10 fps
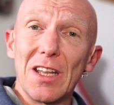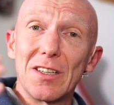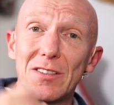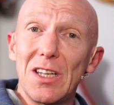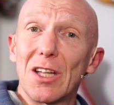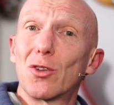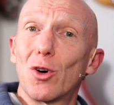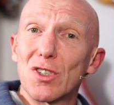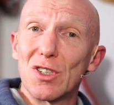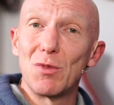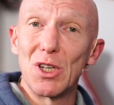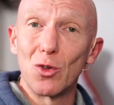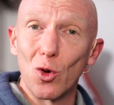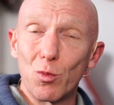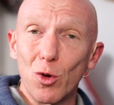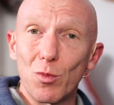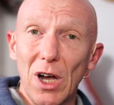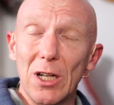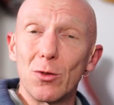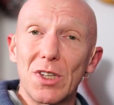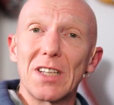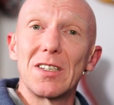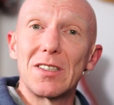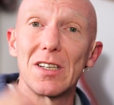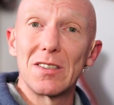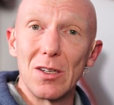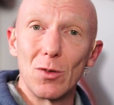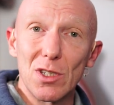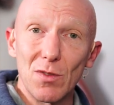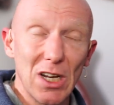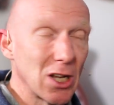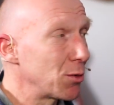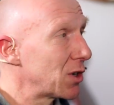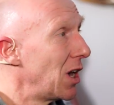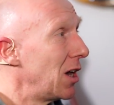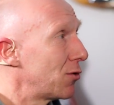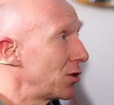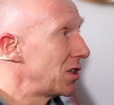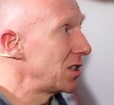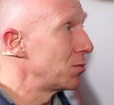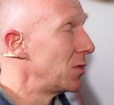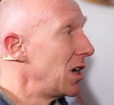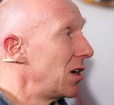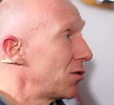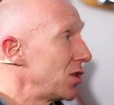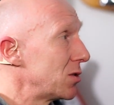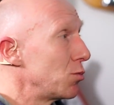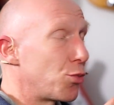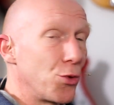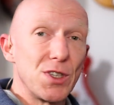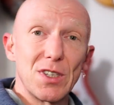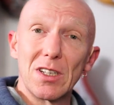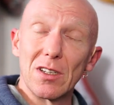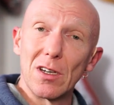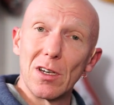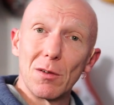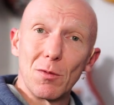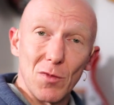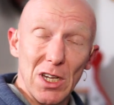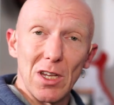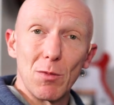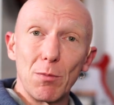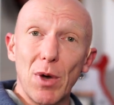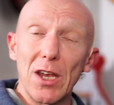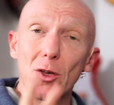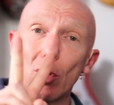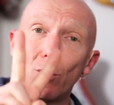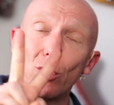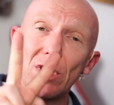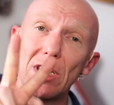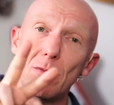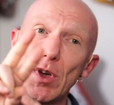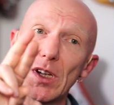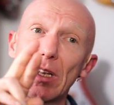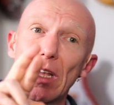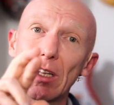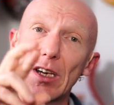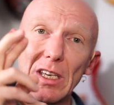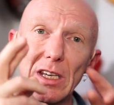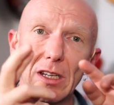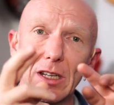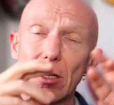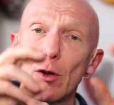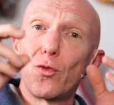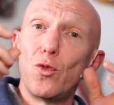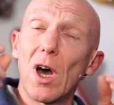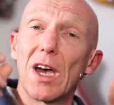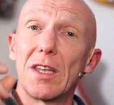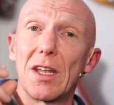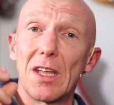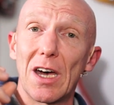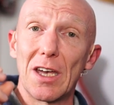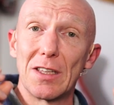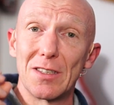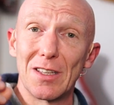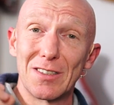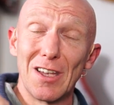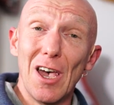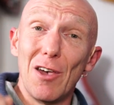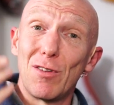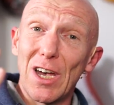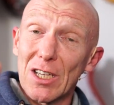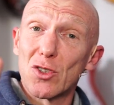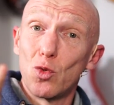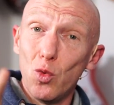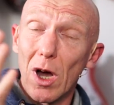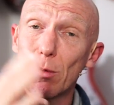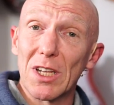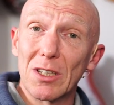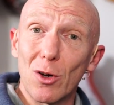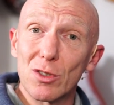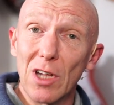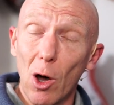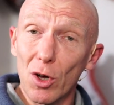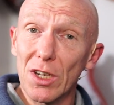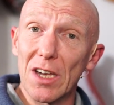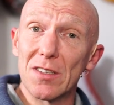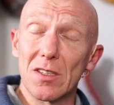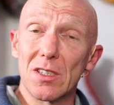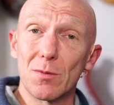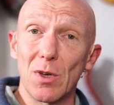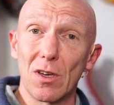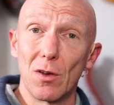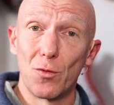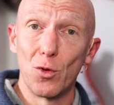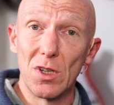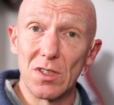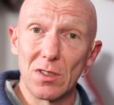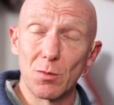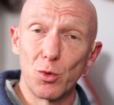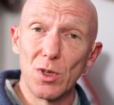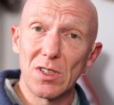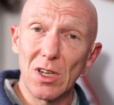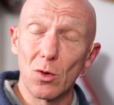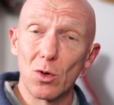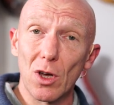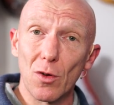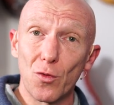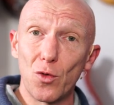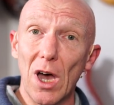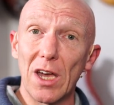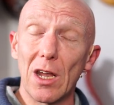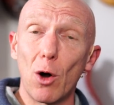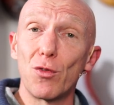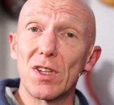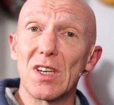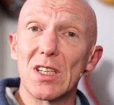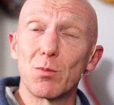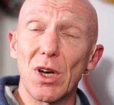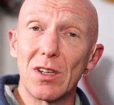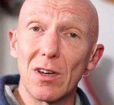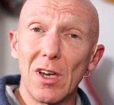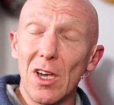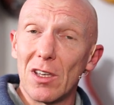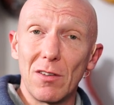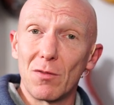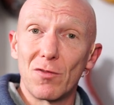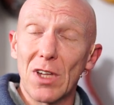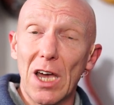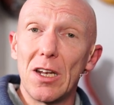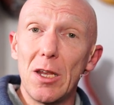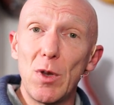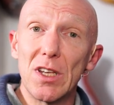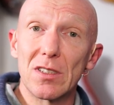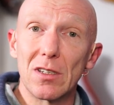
dass die dann trotzdem ihren Druckpunkt behalten. Und das ist der Sinn und Zweck, glaube ich, von diesem, von diesem Preset, äh, in dem man beide Komponenten miteinander, gegeneinander, füreinander einsetzt. Vielleicht hast du aber da draußen auch einen Einsatzzweck für dieses Preset oder für einen Aufwärtsexpander, irgendeinen Lieblings-